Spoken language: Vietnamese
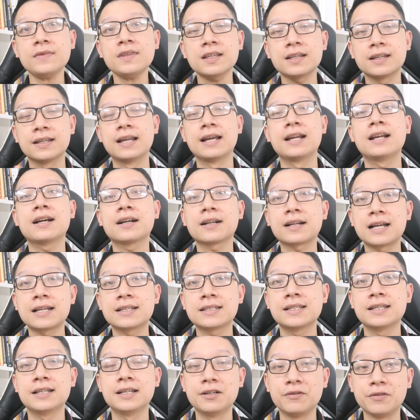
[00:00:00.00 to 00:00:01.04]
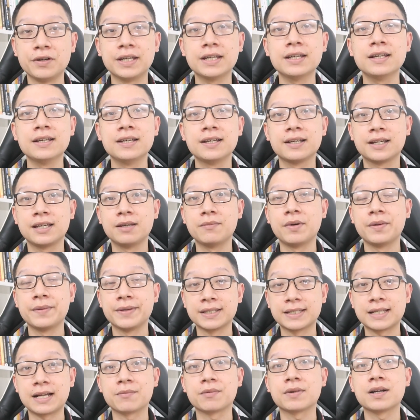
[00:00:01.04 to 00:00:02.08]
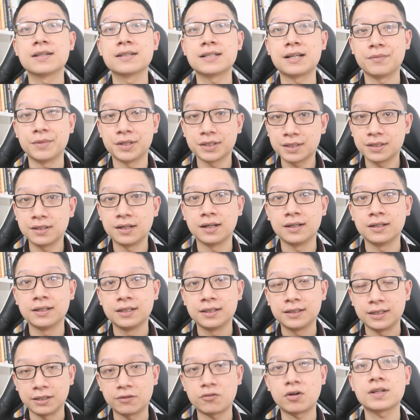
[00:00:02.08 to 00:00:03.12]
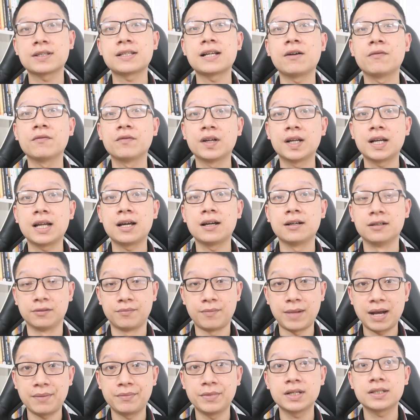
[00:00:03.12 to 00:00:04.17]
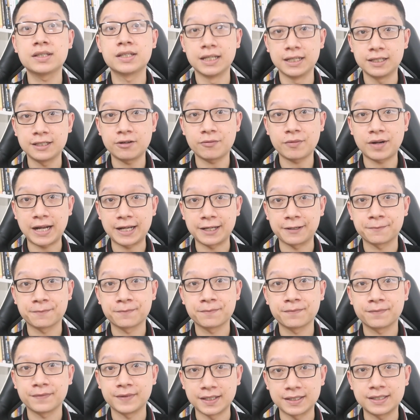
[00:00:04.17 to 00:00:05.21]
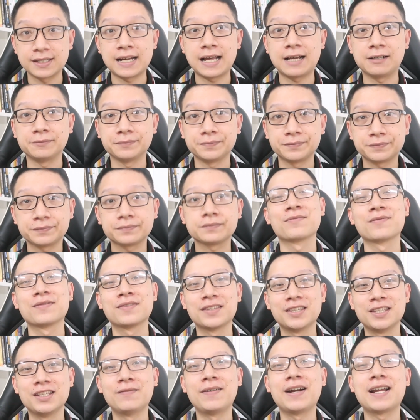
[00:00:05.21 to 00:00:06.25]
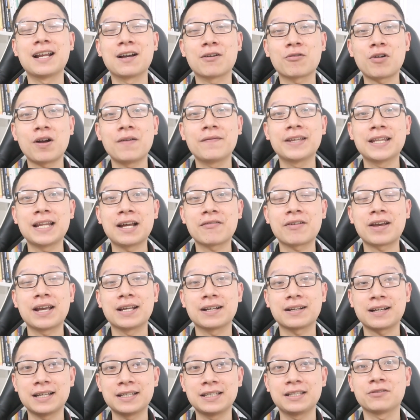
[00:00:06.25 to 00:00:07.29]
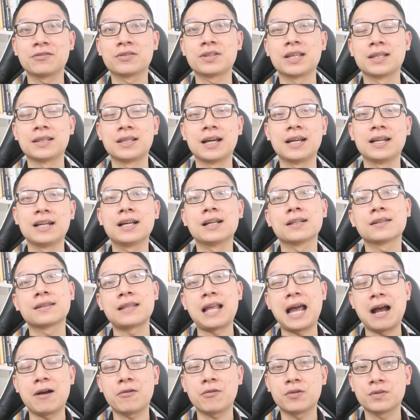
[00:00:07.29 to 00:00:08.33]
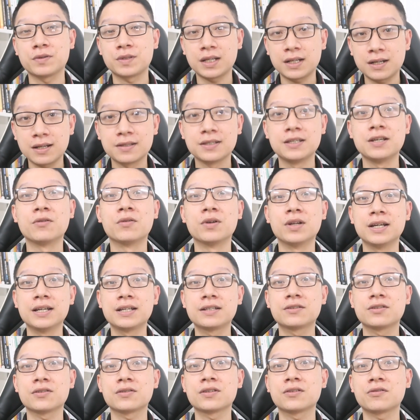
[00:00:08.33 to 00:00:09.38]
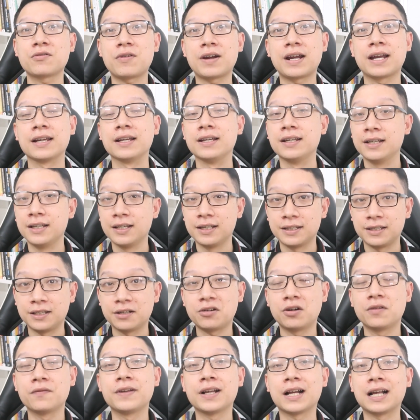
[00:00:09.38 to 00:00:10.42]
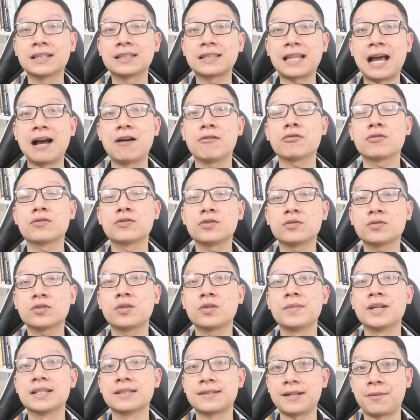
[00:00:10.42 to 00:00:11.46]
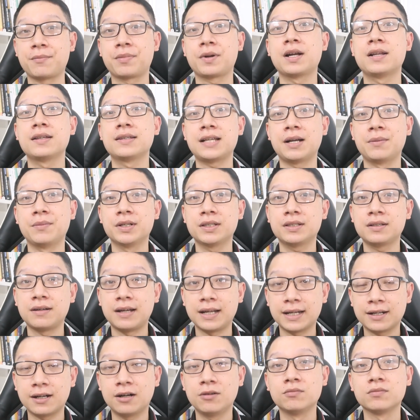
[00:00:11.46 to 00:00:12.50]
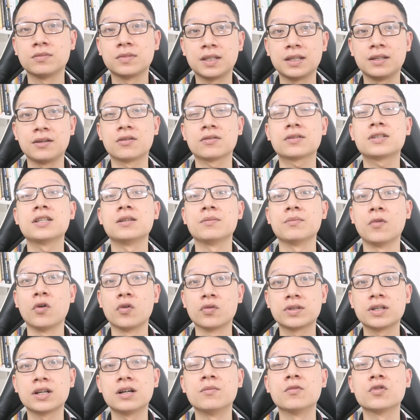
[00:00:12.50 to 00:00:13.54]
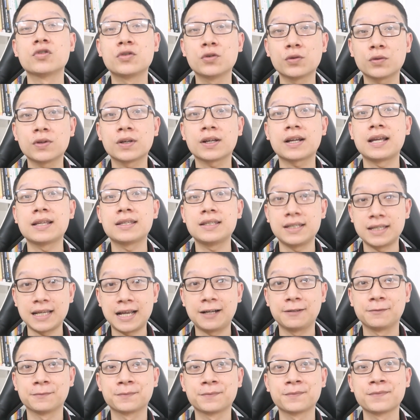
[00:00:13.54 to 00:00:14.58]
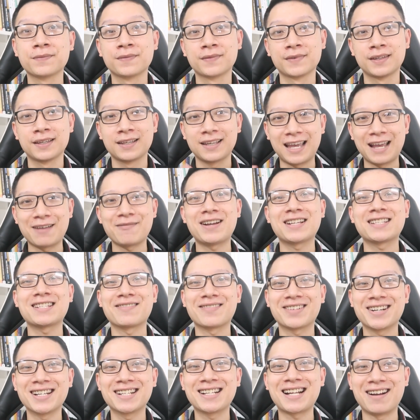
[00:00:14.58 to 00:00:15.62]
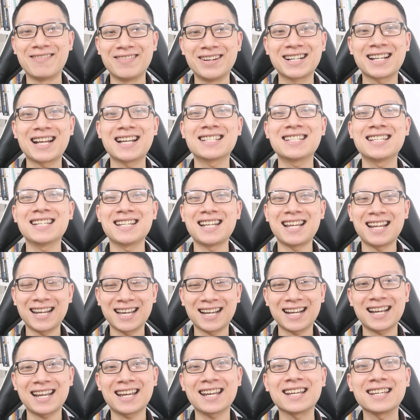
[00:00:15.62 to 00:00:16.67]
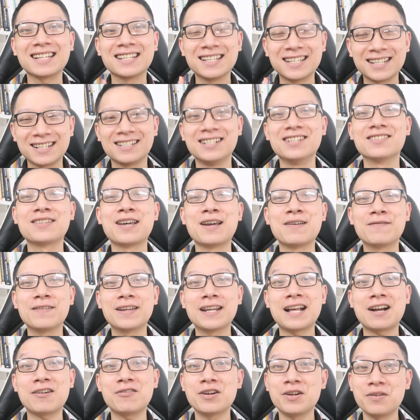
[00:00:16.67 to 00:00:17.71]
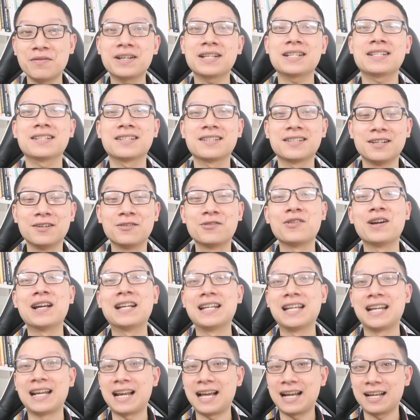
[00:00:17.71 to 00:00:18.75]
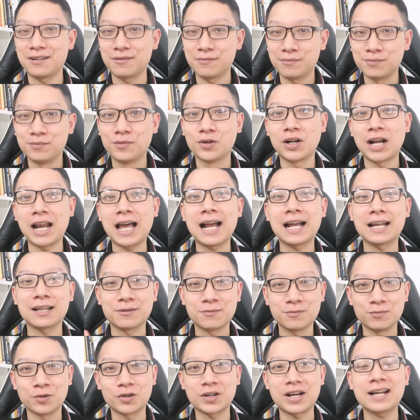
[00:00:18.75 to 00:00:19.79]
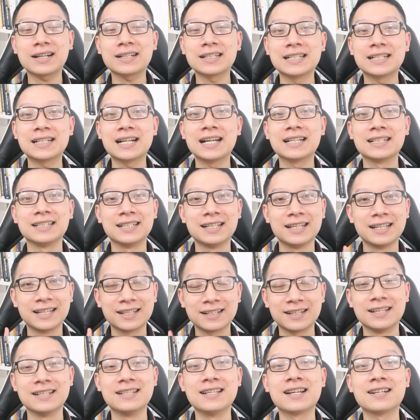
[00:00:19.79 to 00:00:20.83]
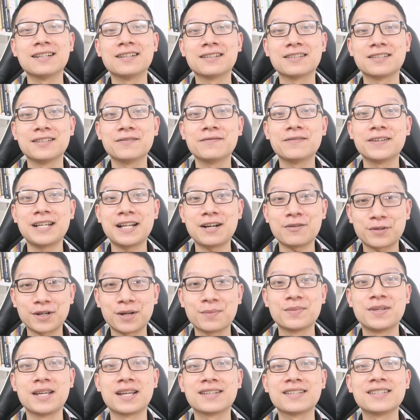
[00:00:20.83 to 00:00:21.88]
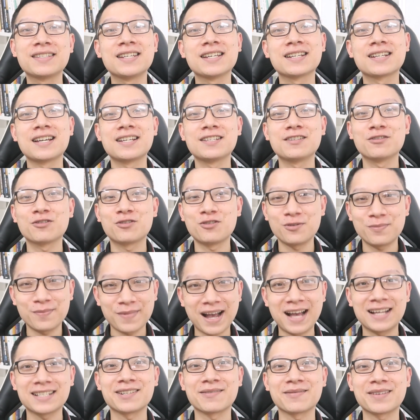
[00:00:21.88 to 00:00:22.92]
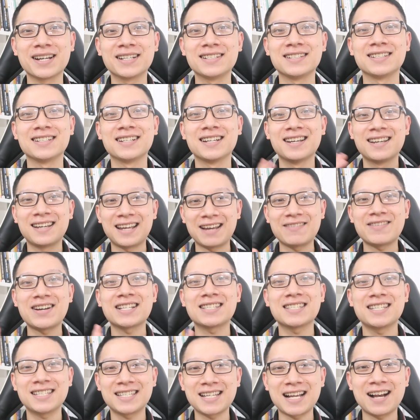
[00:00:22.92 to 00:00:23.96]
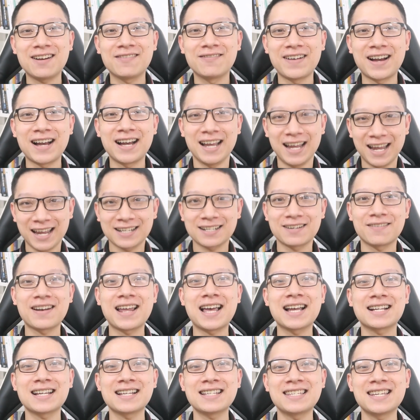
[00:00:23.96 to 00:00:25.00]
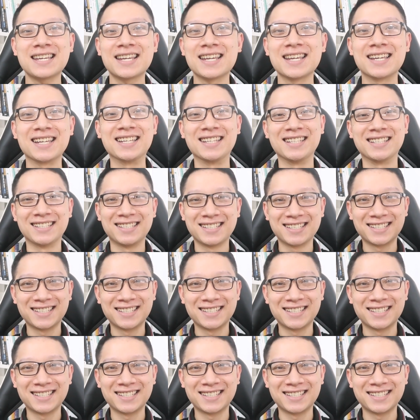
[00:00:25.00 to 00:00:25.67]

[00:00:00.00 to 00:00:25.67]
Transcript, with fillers: thì đấy là các anh chị lưu ý khi mà mình giảm cân giảm mỡ thừa thì quan trọng vẫn là ở ba bữa chính trong ngày được chưa nào như vậy là qua video này các anh chị có thể thấy là táo có rất là nhiều lợi ích cho sức khỏe thế còn việc ăn táo có giúp mình giảm cân giảm mỡ thừa hay không thì nó chỉ bổ trợ một chút thôi các anh chị nhá em hà giảm cân cảm ơn các anh chị đã lắng nghe nếu thấy video hữu ích, đừng quên để lại một like, một đăng ký kênh để nhận được những video cập nhật trên kênh youtube Hà Giảm Cân. Em Hà xin chào và hẹn gặp lại các anh chị.